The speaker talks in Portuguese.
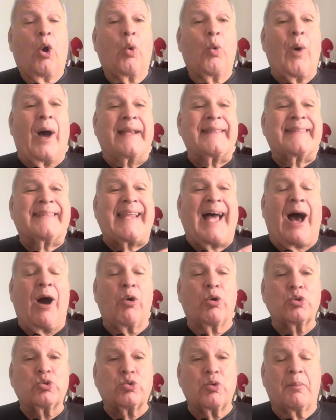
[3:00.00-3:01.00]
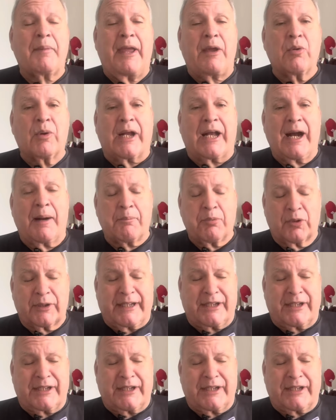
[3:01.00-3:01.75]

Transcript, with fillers: O Adalto, meio-campo,